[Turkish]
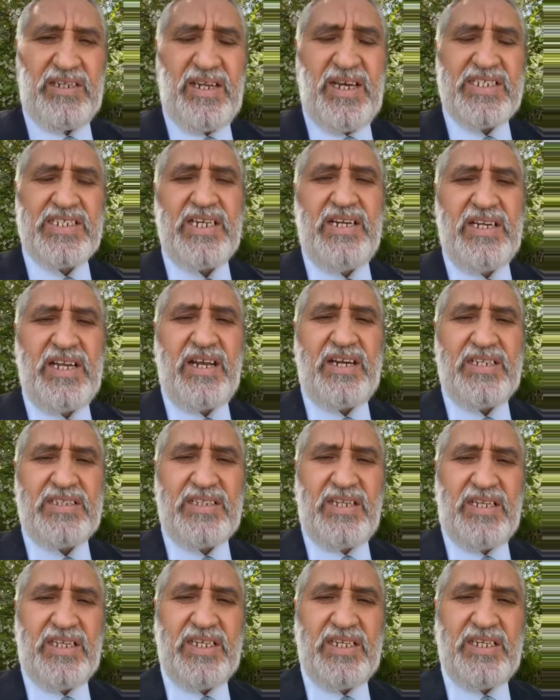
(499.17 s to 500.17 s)
nasıl
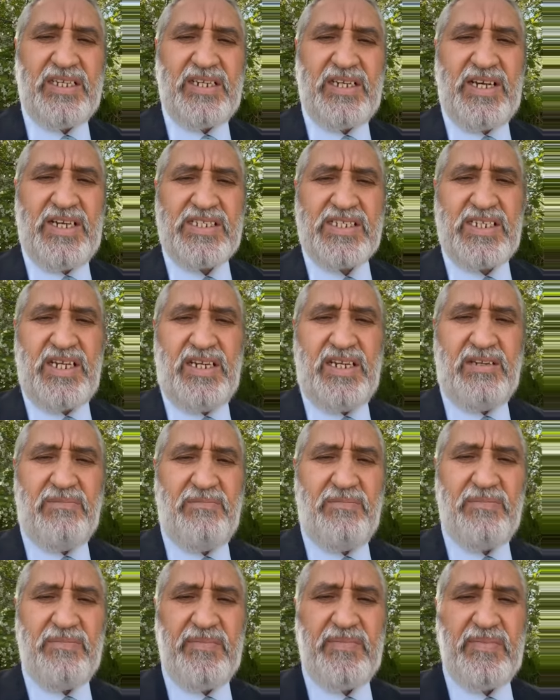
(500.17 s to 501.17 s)
yaratıldığını, nasıl
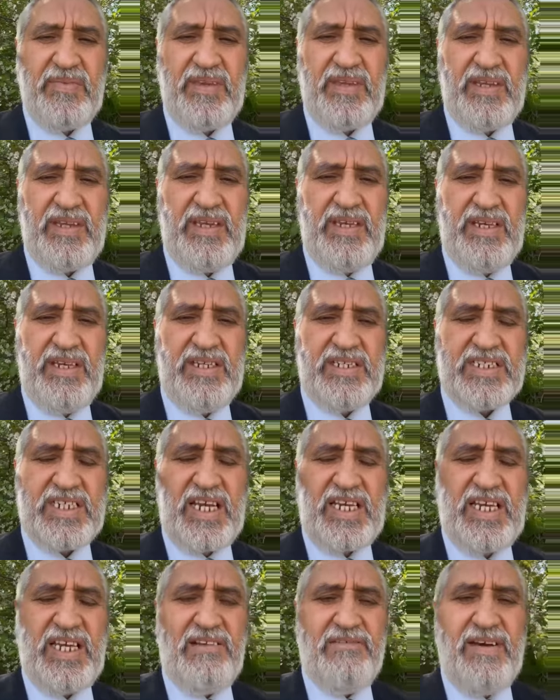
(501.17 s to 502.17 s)

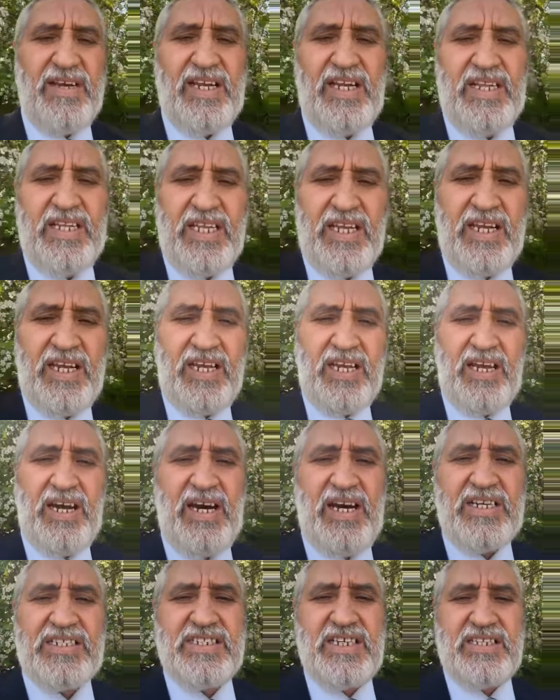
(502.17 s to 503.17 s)
şekil verildiğini
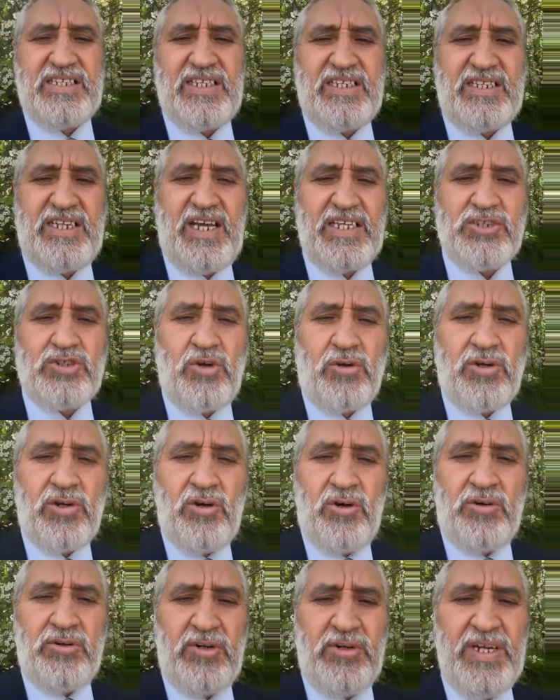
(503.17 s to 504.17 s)
arz ettikten
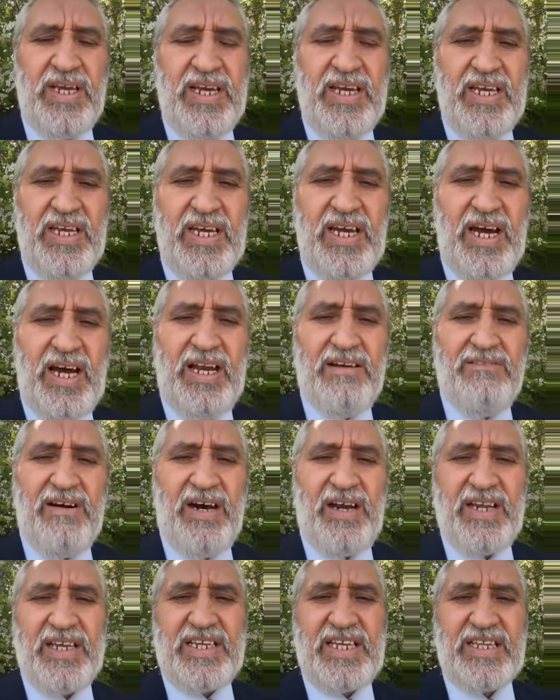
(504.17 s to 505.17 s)
sonra onun hal
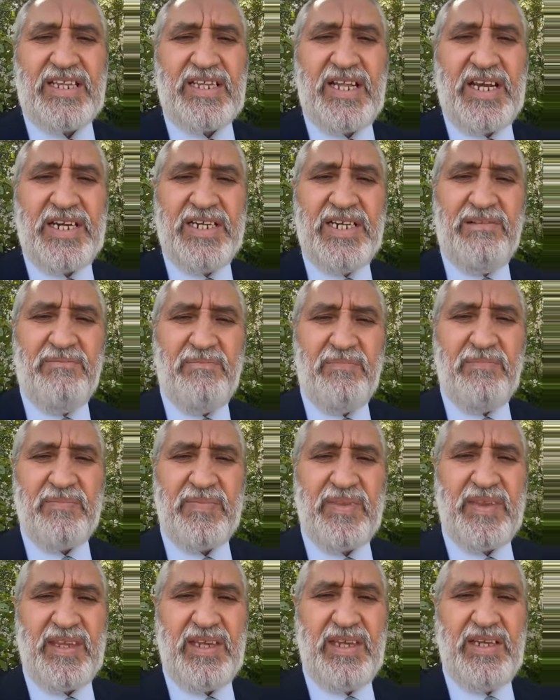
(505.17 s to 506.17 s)
ve hareketlerinin
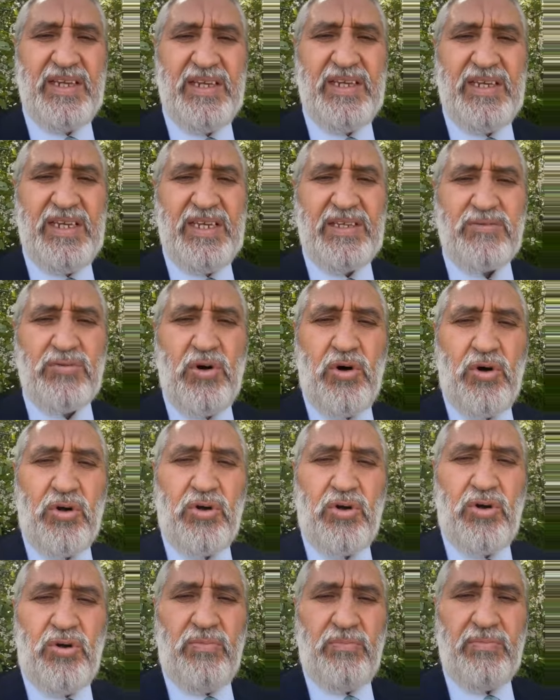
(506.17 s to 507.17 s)

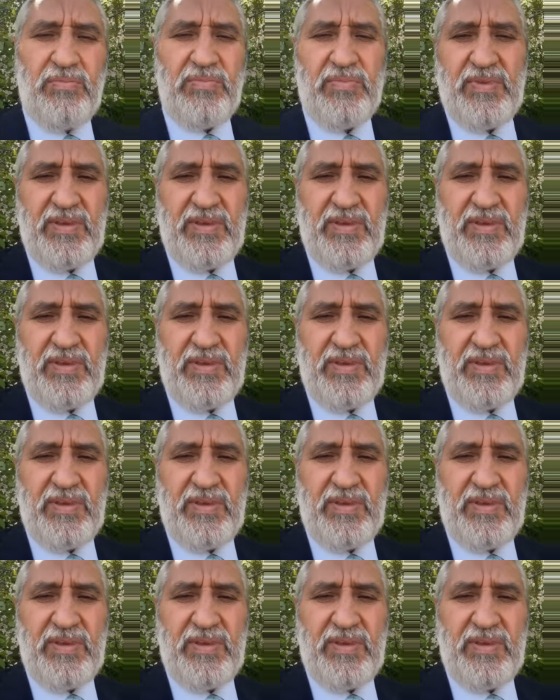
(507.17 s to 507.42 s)
doğru